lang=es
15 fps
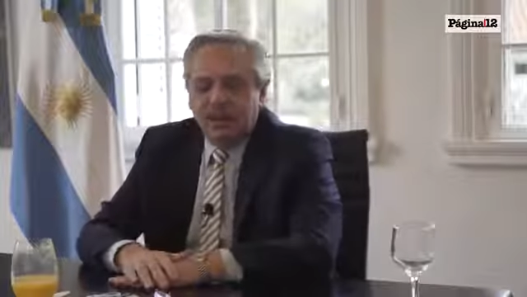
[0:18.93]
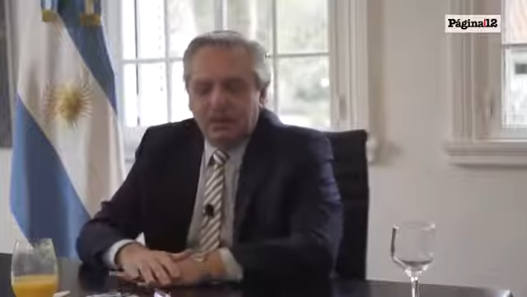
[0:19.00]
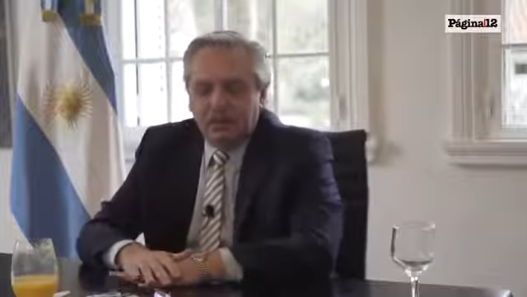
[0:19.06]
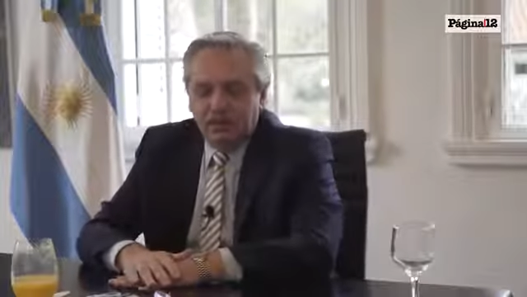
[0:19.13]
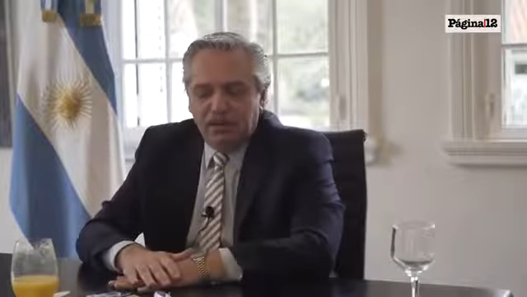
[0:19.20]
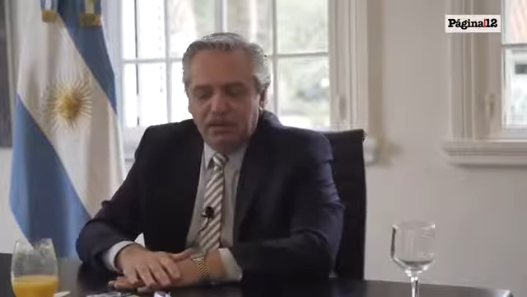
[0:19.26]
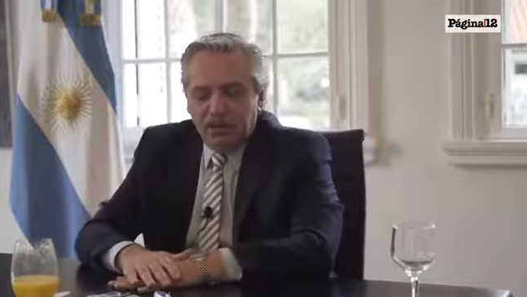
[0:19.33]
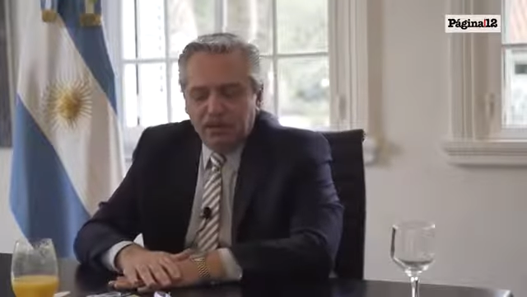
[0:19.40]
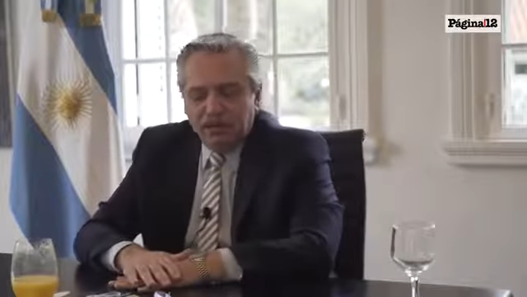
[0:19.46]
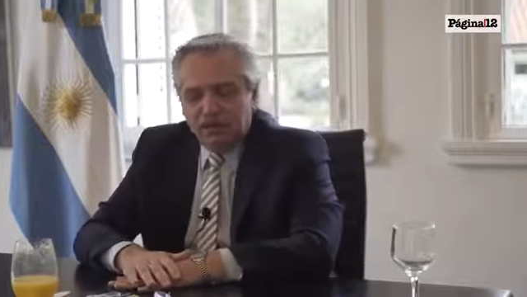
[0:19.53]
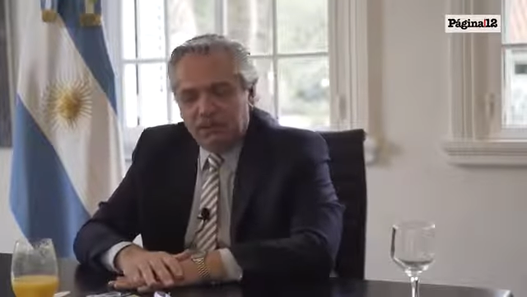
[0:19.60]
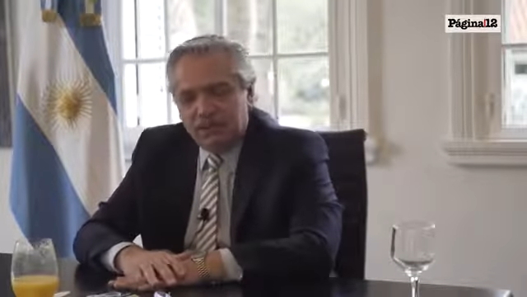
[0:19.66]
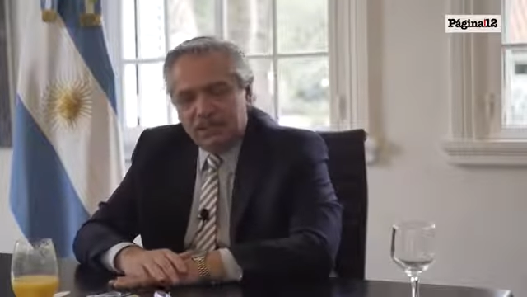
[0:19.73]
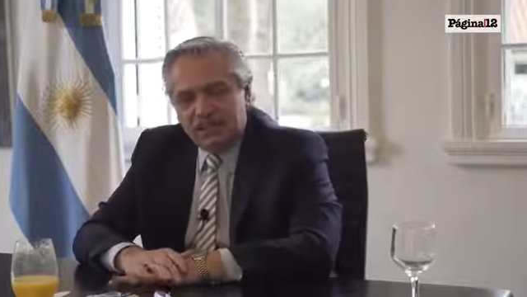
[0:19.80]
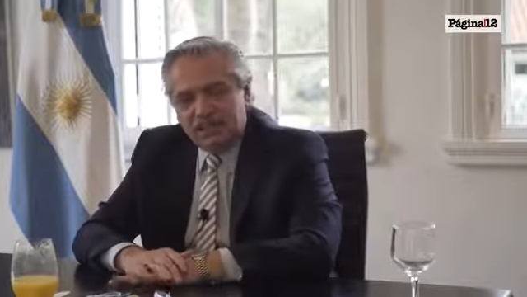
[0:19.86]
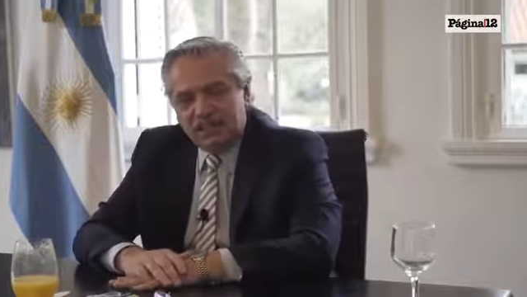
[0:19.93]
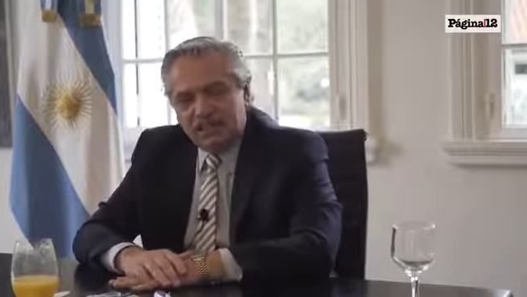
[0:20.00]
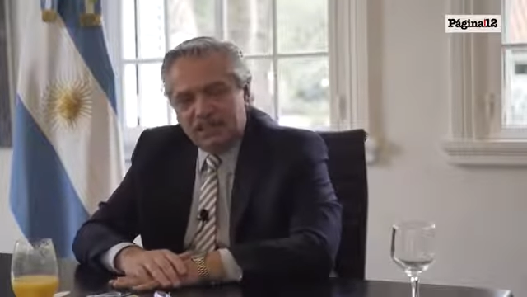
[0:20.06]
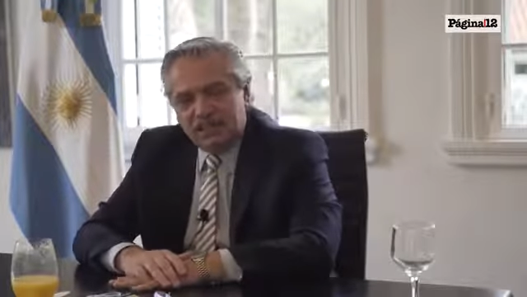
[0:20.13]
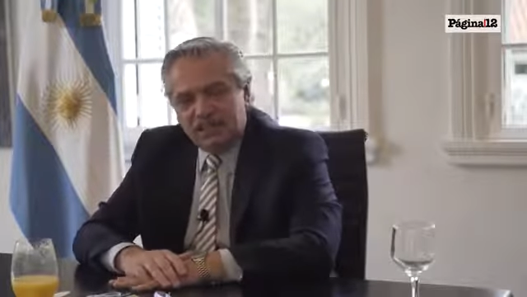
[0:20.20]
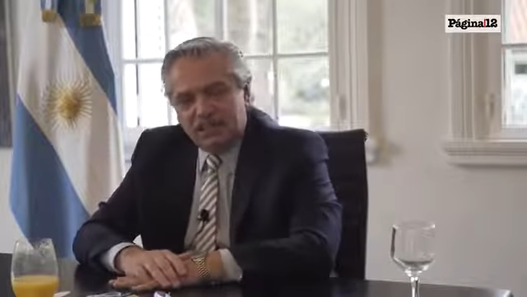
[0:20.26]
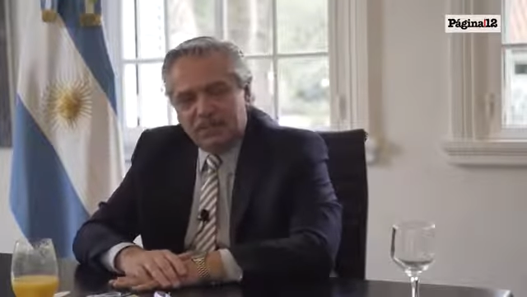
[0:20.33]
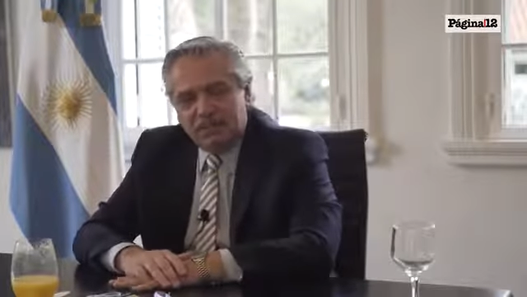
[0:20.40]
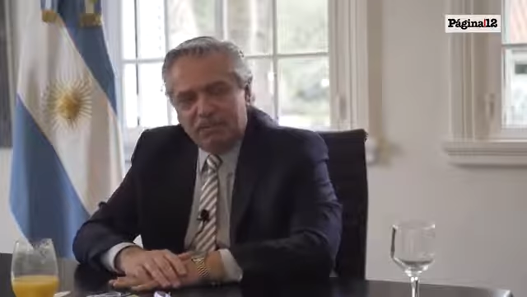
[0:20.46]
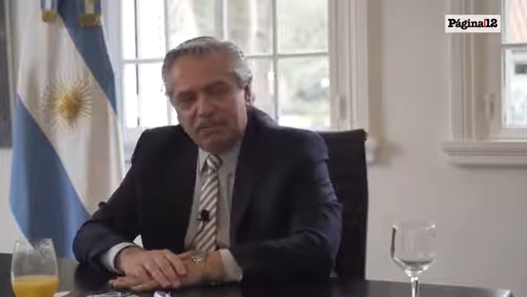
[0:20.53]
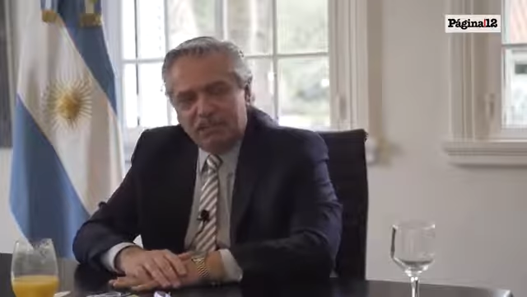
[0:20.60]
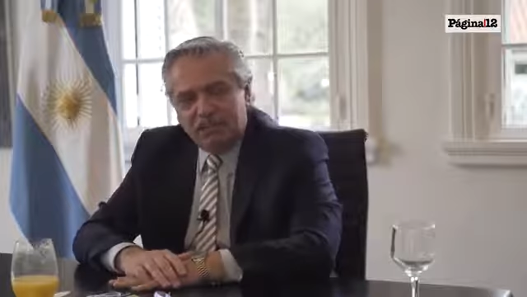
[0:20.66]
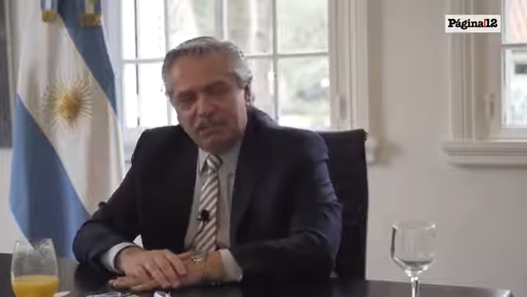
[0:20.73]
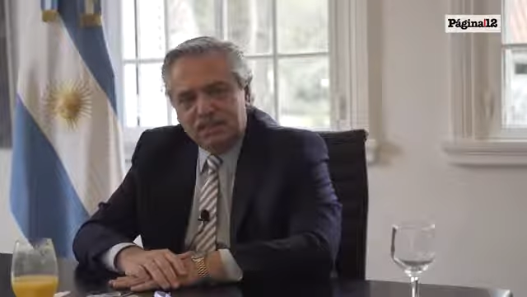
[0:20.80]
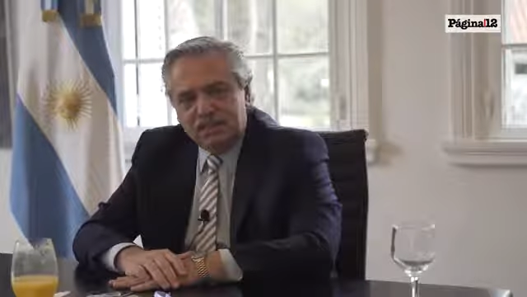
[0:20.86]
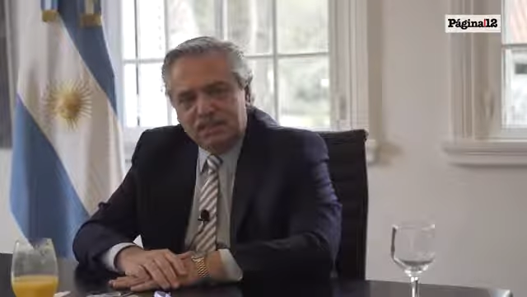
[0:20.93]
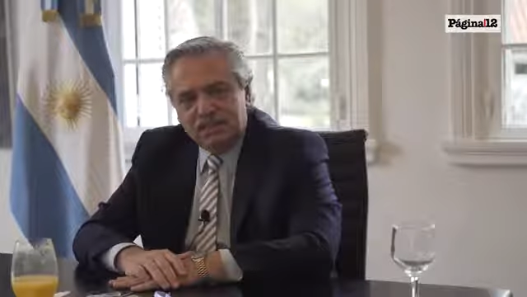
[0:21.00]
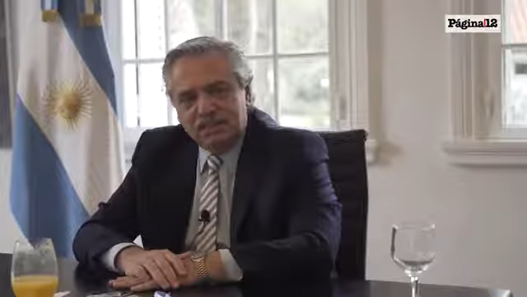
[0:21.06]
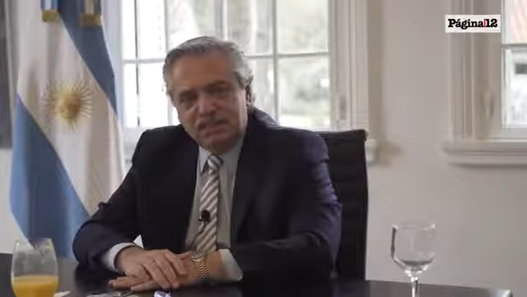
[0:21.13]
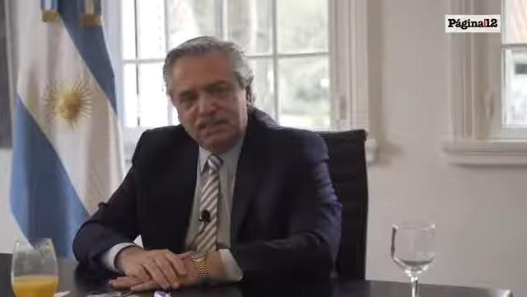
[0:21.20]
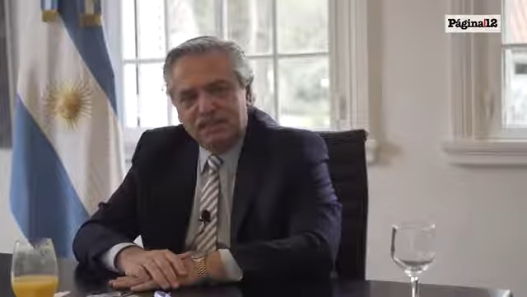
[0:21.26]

que habla de un club de jazz en París